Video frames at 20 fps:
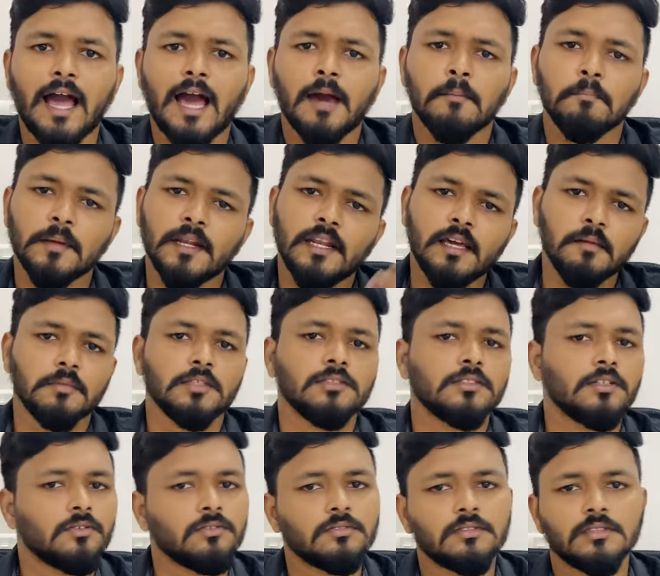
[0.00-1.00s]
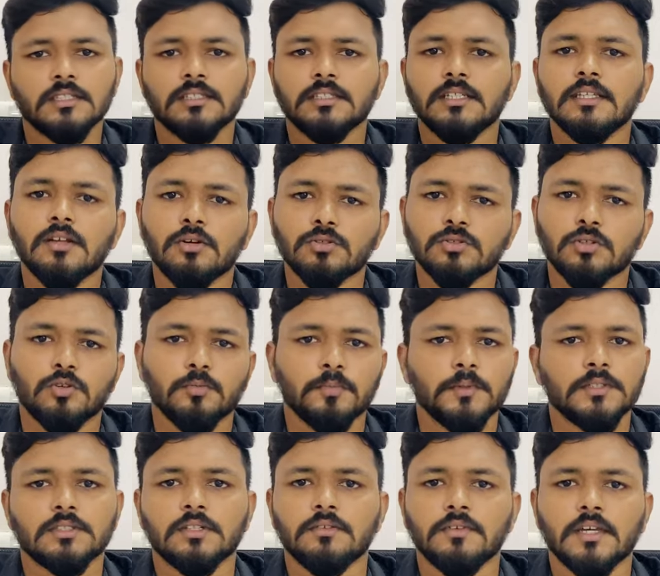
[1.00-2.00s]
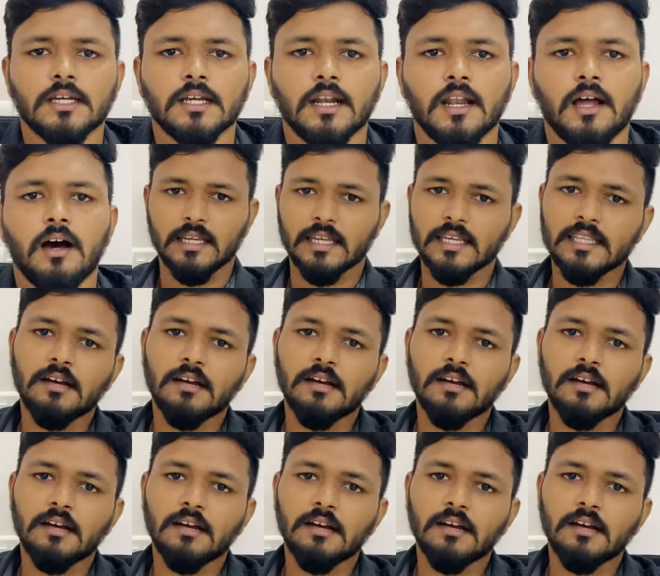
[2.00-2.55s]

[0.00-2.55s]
ஆப்பிளே மிஞ்சனும் சிக்ஸ்டி தௌசண்ட் ருபீஸ்க்கு விற்கலாம்